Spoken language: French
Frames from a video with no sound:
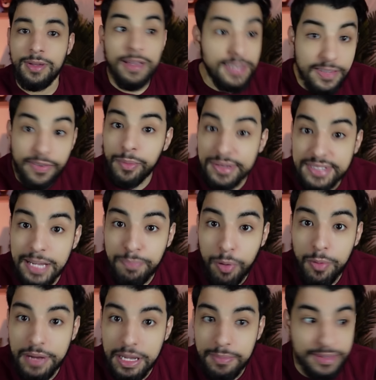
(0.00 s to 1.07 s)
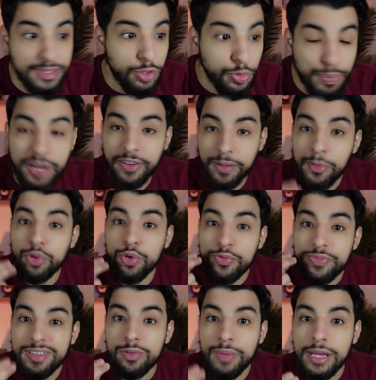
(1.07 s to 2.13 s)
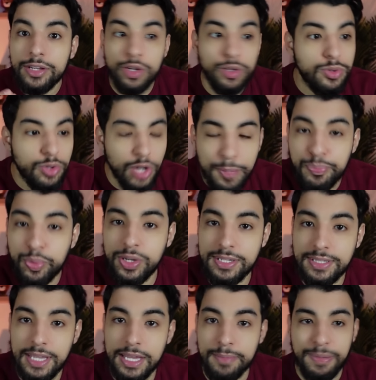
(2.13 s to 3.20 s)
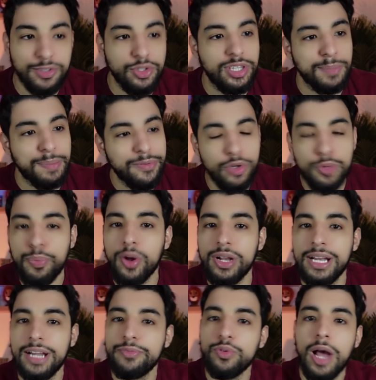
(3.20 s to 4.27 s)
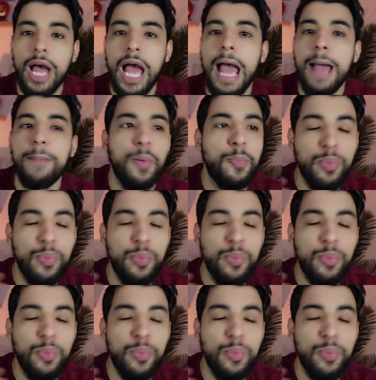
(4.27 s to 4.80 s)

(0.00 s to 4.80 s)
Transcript: C'est vraiment ça le problème. Tu parles vraiment de vie humaine que t'aurais pu risquer parce que t'as pas voulu prendre un avion un peu plus